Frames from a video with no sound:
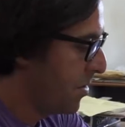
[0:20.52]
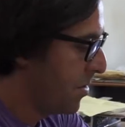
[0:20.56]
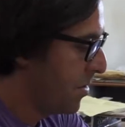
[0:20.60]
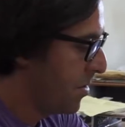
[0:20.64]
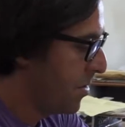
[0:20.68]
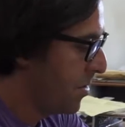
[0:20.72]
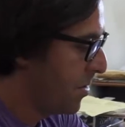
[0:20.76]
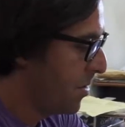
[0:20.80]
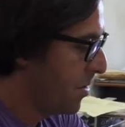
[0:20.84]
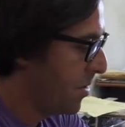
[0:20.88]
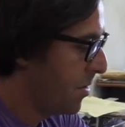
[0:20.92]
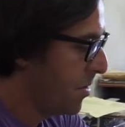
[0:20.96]

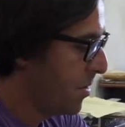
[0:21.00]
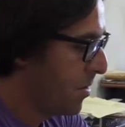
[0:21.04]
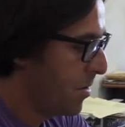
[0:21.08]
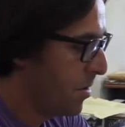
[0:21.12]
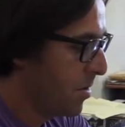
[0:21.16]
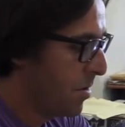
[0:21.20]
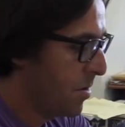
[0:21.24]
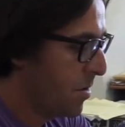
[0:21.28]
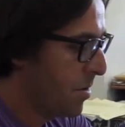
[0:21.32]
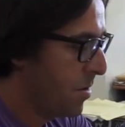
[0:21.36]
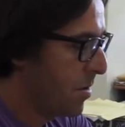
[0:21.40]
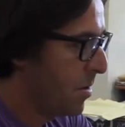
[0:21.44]
casa
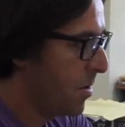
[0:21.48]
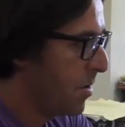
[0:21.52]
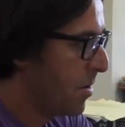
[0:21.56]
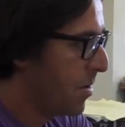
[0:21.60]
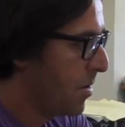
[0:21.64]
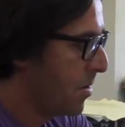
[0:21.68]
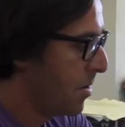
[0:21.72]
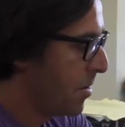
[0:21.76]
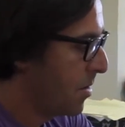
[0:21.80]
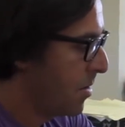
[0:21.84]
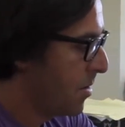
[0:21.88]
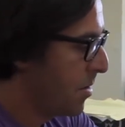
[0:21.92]

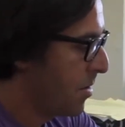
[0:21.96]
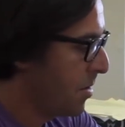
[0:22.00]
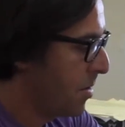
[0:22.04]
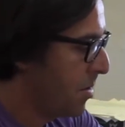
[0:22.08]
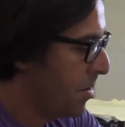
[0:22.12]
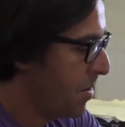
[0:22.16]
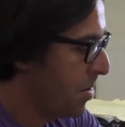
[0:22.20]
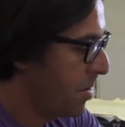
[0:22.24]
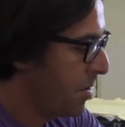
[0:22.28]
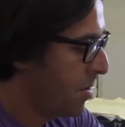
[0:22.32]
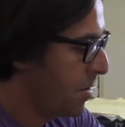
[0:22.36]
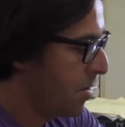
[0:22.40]

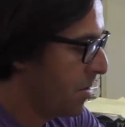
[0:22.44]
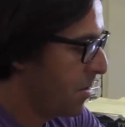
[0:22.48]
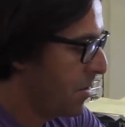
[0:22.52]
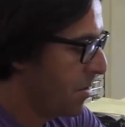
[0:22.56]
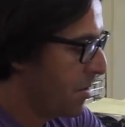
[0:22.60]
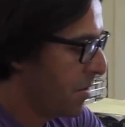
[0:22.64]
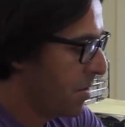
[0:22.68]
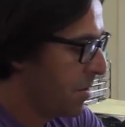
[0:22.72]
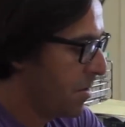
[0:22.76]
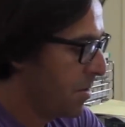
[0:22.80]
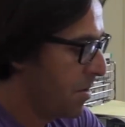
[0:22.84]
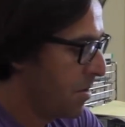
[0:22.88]
e
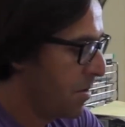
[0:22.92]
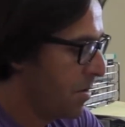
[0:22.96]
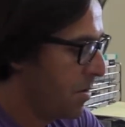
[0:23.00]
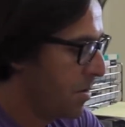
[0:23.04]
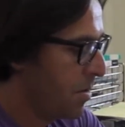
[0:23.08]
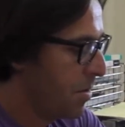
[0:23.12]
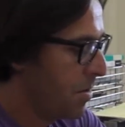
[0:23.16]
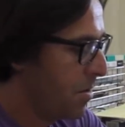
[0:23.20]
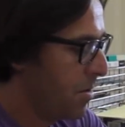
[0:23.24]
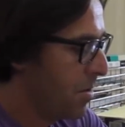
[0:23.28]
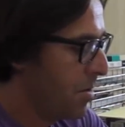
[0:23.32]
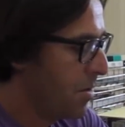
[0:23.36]
aqui estou.
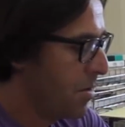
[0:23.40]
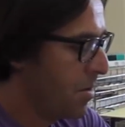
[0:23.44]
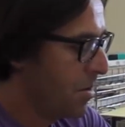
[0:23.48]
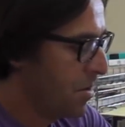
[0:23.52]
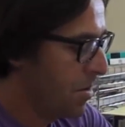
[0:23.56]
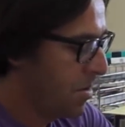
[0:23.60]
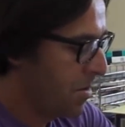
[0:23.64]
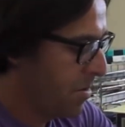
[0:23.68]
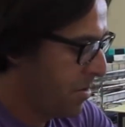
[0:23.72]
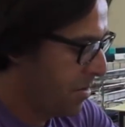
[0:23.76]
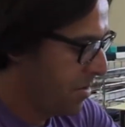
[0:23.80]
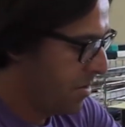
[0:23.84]
O trabalho
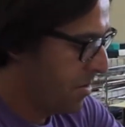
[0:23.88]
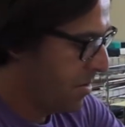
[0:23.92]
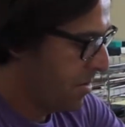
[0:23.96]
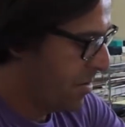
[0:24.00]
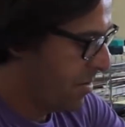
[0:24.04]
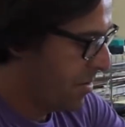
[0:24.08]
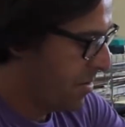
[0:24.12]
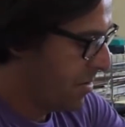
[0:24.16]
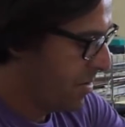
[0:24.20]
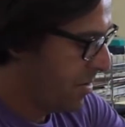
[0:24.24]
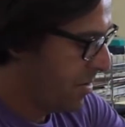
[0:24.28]
específico é